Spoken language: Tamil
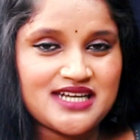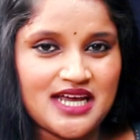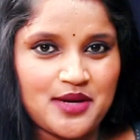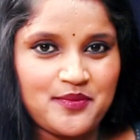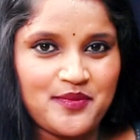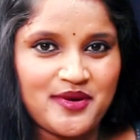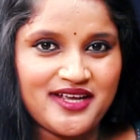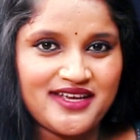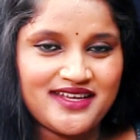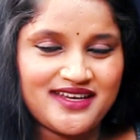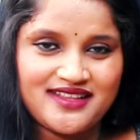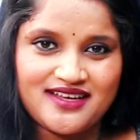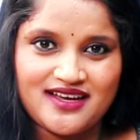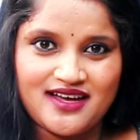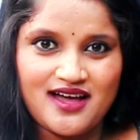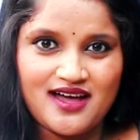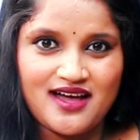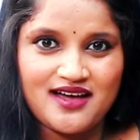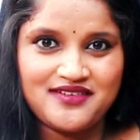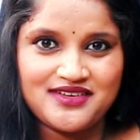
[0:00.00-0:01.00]
ஷேர்
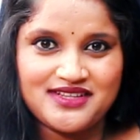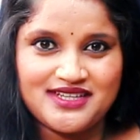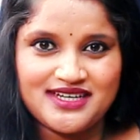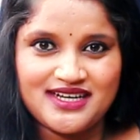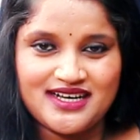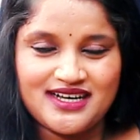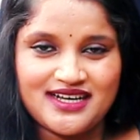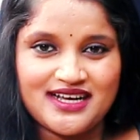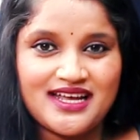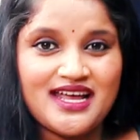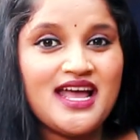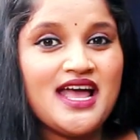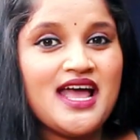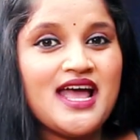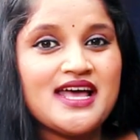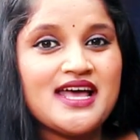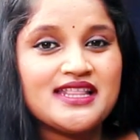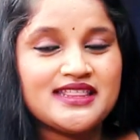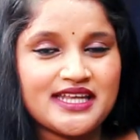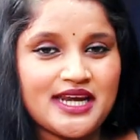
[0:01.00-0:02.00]
பண்ணிக்கிறதுக்காக வந்திருக்காங்க
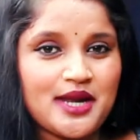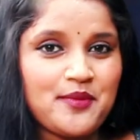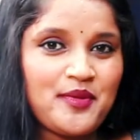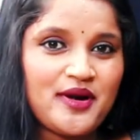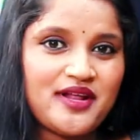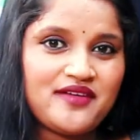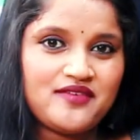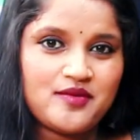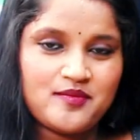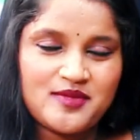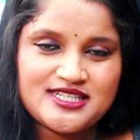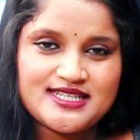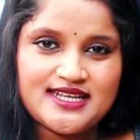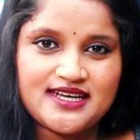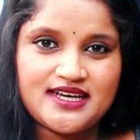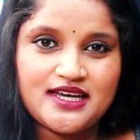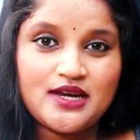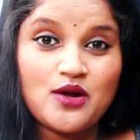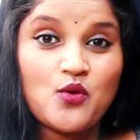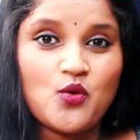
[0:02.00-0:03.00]
திரைப்பட
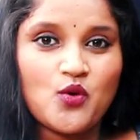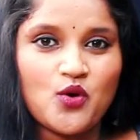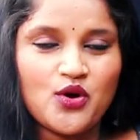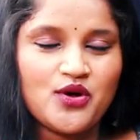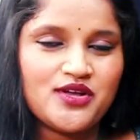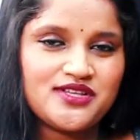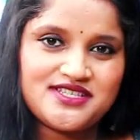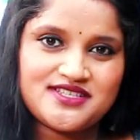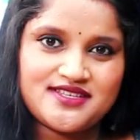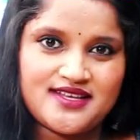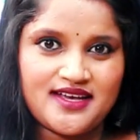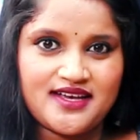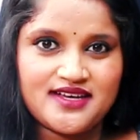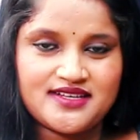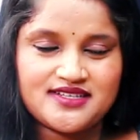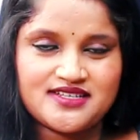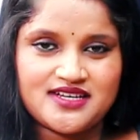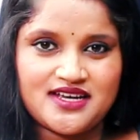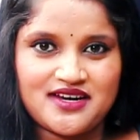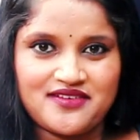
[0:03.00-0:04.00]
விமர்சகர் ஓஹெச்
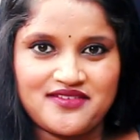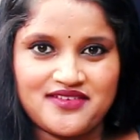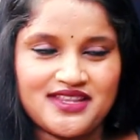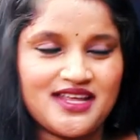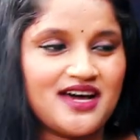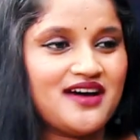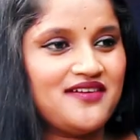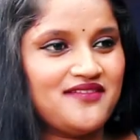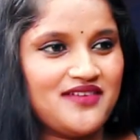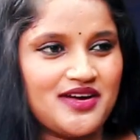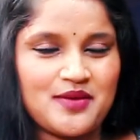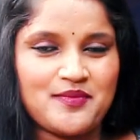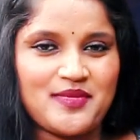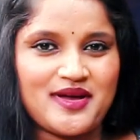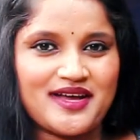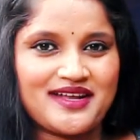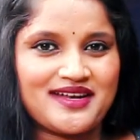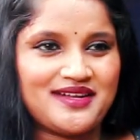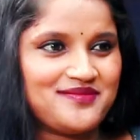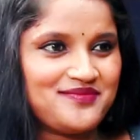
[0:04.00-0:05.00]
சங்கர் சார் அவங்க தான் வாங்க
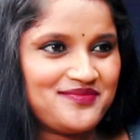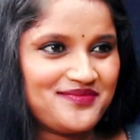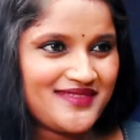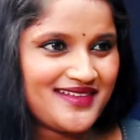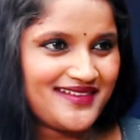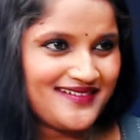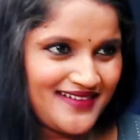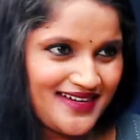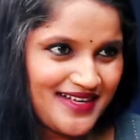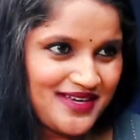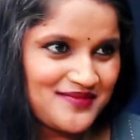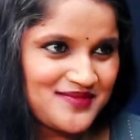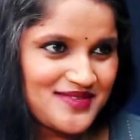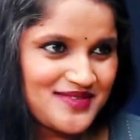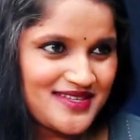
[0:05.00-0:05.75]
பார்க்கலாம் வணக்கம்